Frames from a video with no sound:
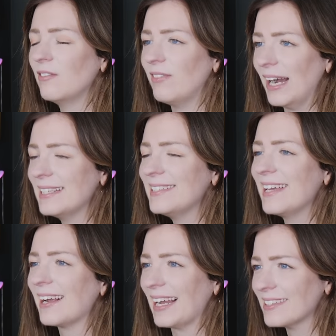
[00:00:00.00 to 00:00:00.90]
weil sie
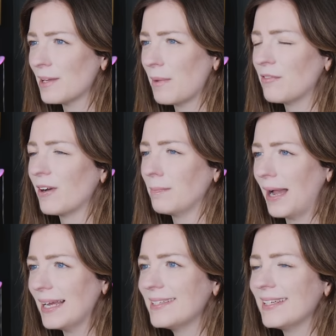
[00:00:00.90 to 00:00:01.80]
ja ganz am Anfang
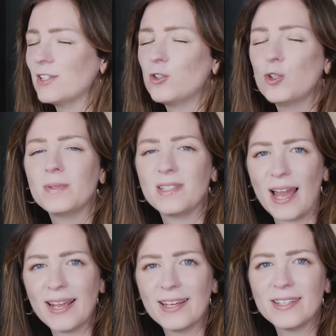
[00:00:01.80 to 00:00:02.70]
meinte, ihr Typ
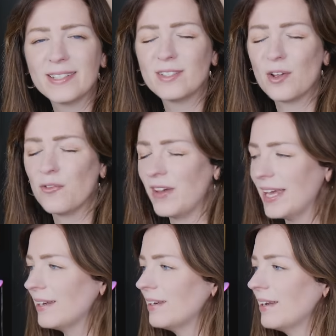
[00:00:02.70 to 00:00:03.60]
sei es,
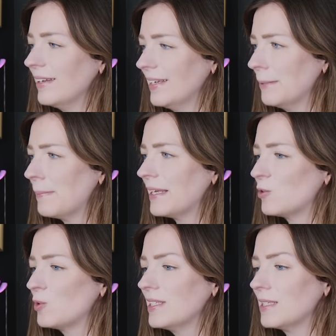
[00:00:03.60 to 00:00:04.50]
wenn
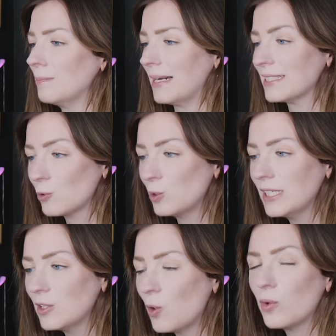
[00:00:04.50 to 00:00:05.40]
jemand so diese
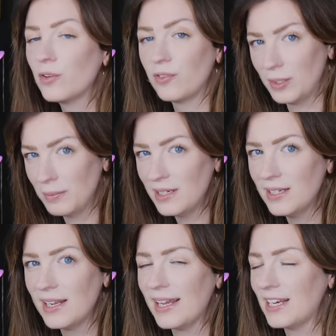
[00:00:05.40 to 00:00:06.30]
maskuline und
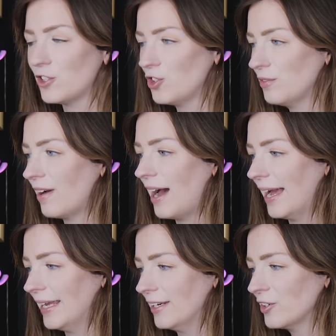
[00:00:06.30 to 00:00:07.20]
feminine Energie
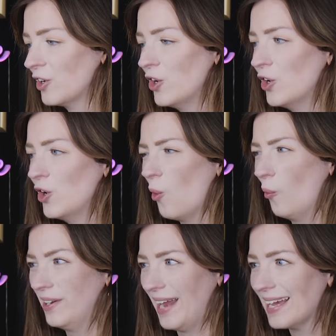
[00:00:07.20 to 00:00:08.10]
vereint.
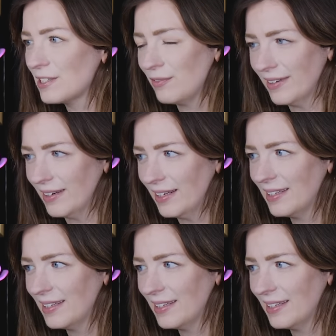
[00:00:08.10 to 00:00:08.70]
Und das finde